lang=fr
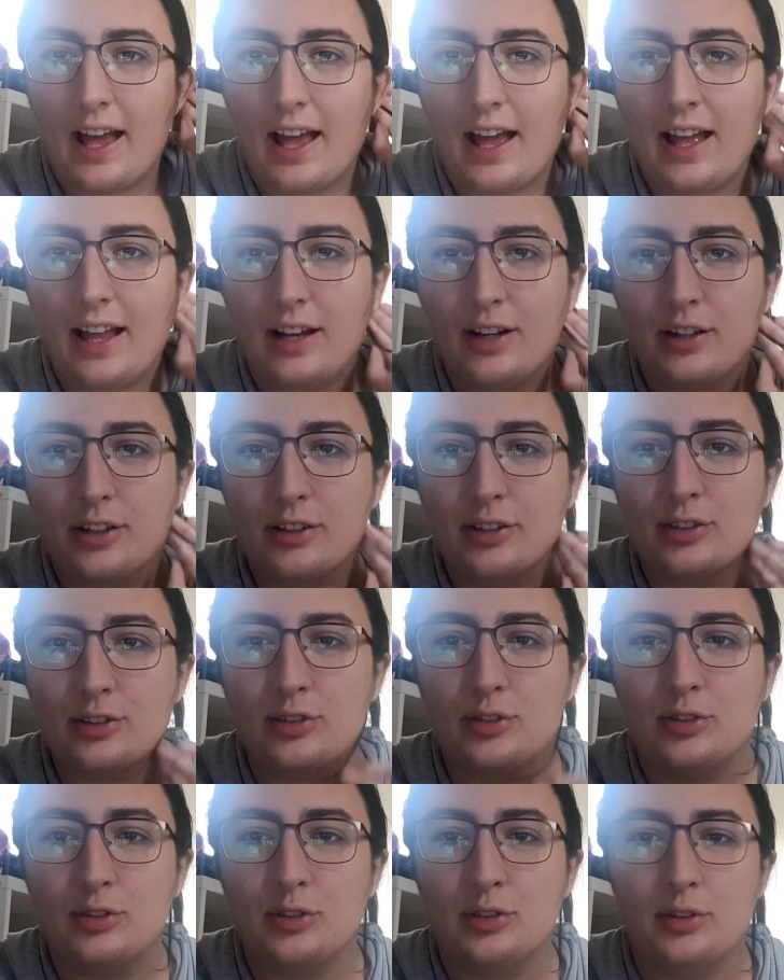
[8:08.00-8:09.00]

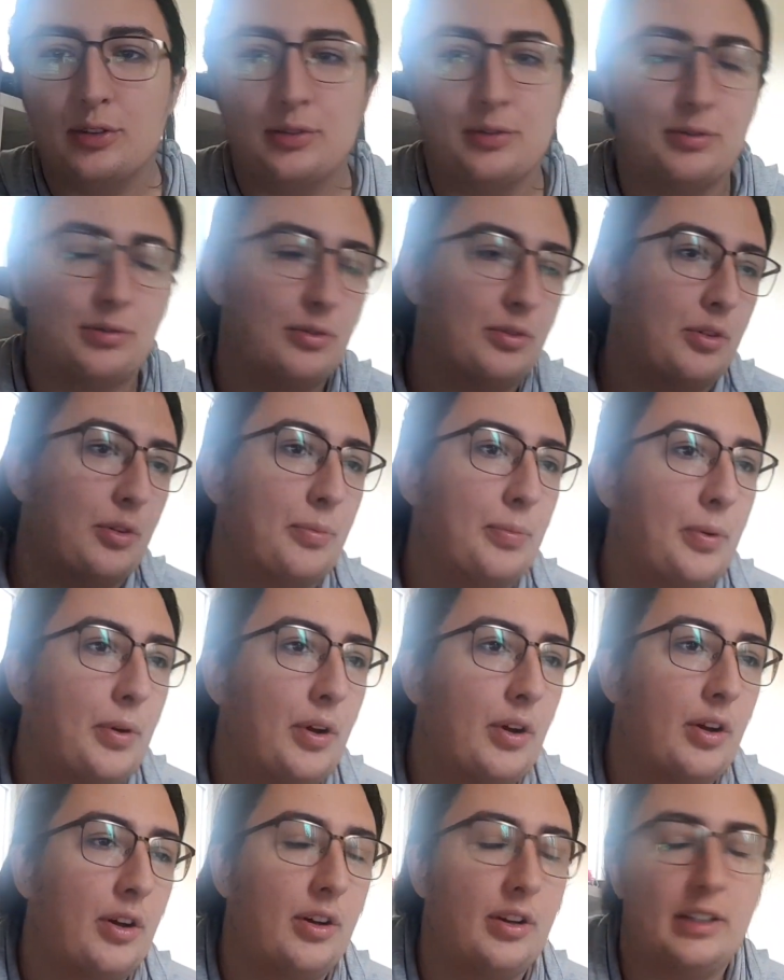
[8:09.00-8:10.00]
Alors, je vous
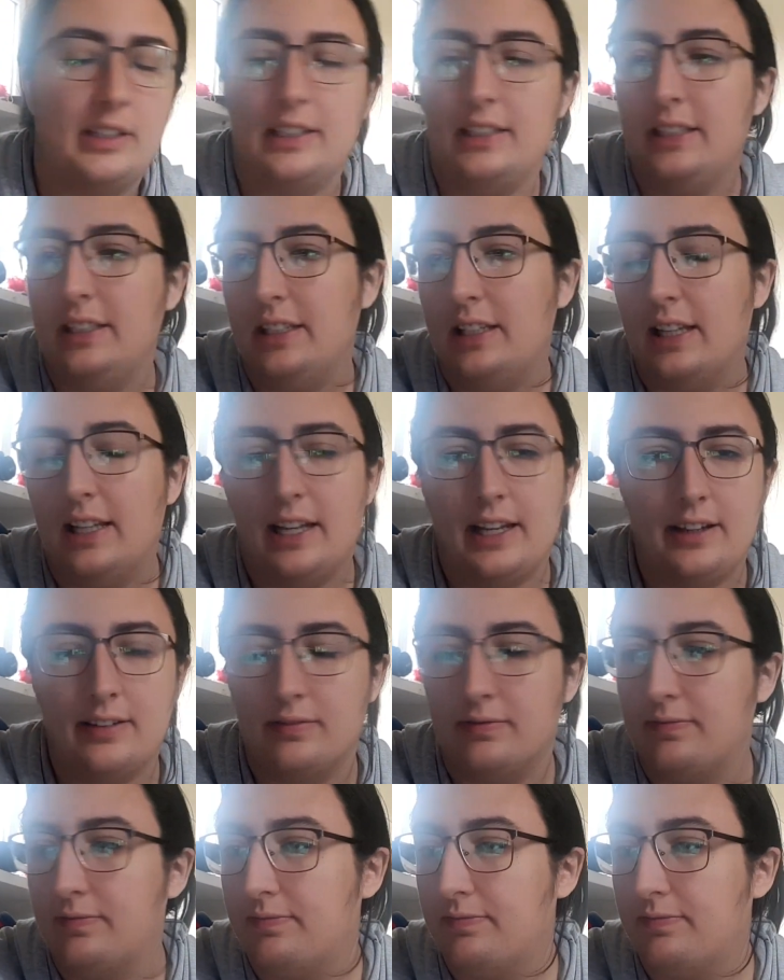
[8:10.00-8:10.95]
reprends. Il est